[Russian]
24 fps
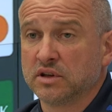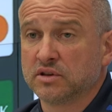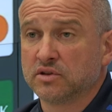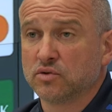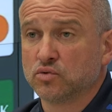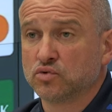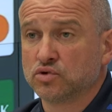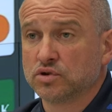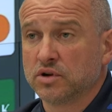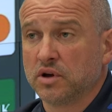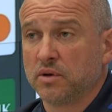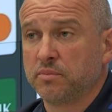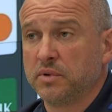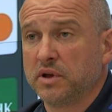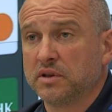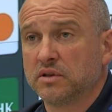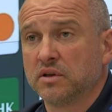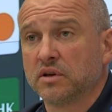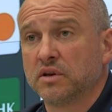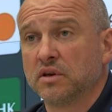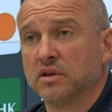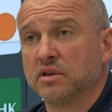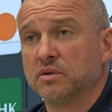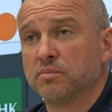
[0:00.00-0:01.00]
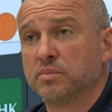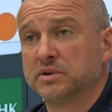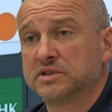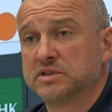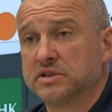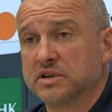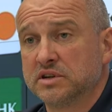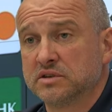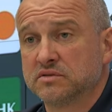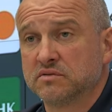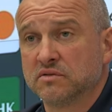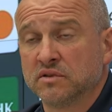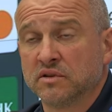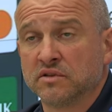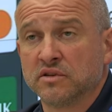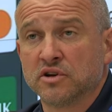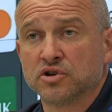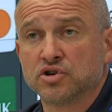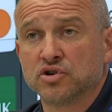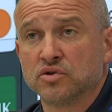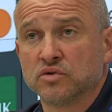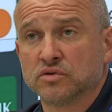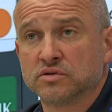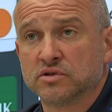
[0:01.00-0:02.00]
это уже опять-таки непосредственно
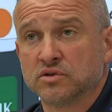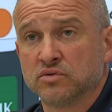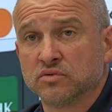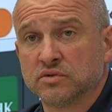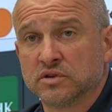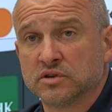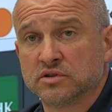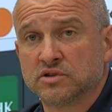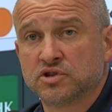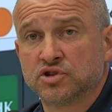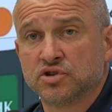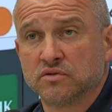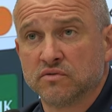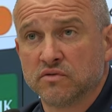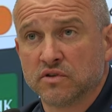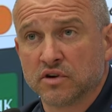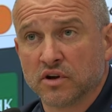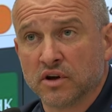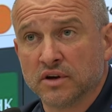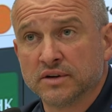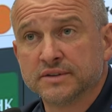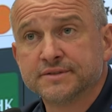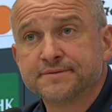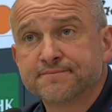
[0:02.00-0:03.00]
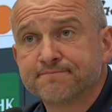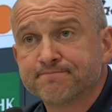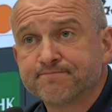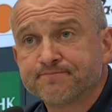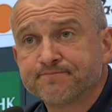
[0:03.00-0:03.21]
начнется у нас с четверга.